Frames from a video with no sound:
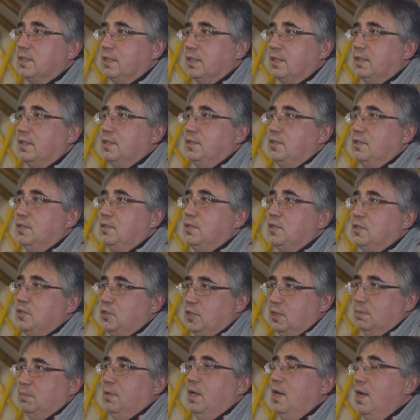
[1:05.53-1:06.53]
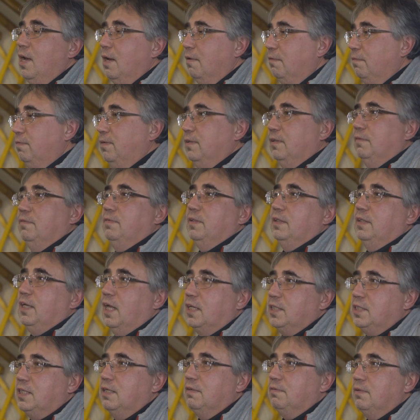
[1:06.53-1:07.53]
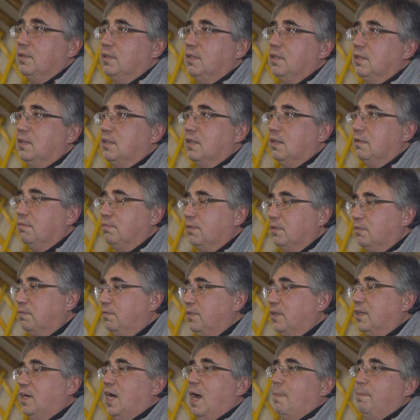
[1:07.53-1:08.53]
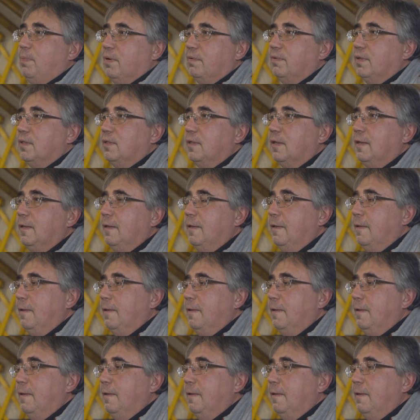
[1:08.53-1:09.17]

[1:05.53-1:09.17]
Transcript: согласитесь, чем вы, выталкивать это, вот выкапывать.